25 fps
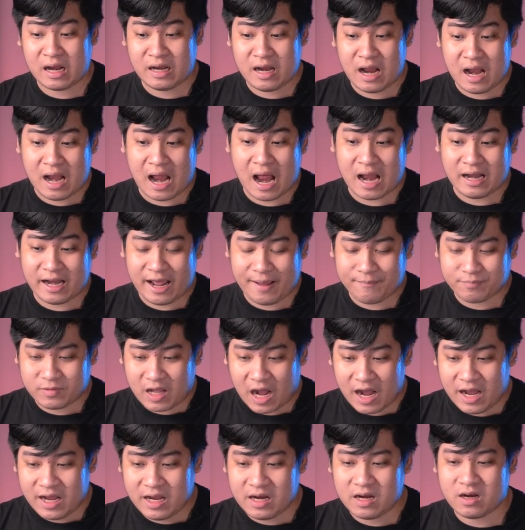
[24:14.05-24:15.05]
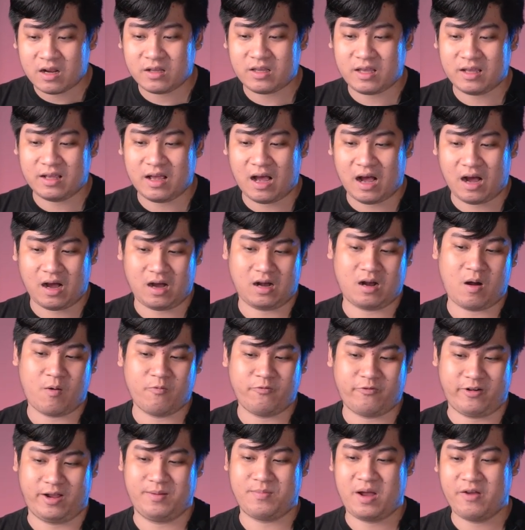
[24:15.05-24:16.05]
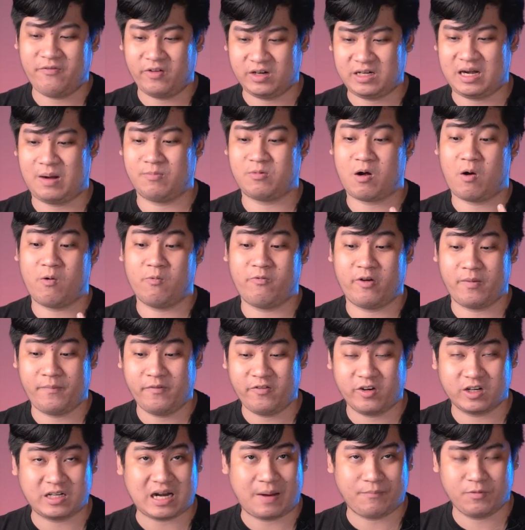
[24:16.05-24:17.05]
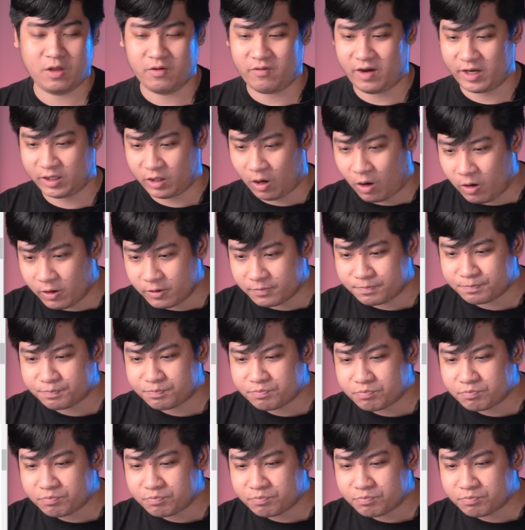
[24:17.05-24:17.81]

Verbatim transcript: nên anh em thấy nó chỉ ở ờ, không phẩy mấy phần trăm không phẩy mấy phần trăm như vậy thôi